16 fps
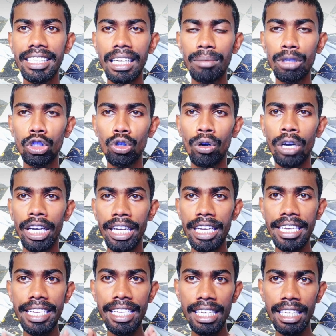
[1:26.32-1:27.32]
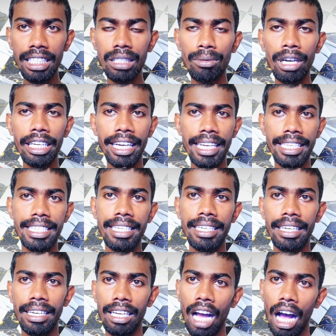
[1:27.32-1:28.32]
कंटेंट में जो है इलिजिबल कैसे
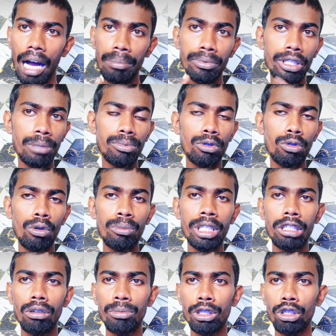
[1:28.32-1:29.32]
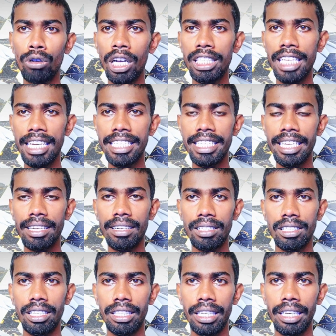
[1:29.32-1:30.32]
करें आप सिर्फ दो मिनटों में जो है आसानी से
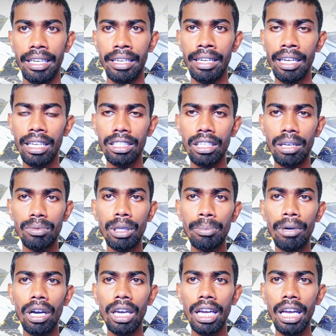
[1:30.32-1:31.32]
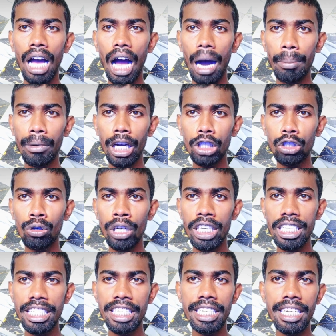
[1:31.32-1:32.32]
कर सकते हैं सबसे पहले आपका जो
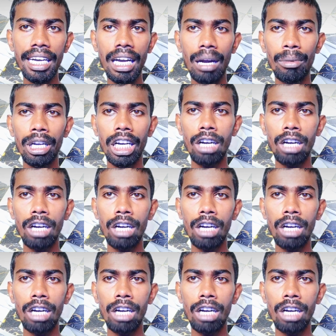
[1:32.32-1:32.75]
है इंस्टाग्राम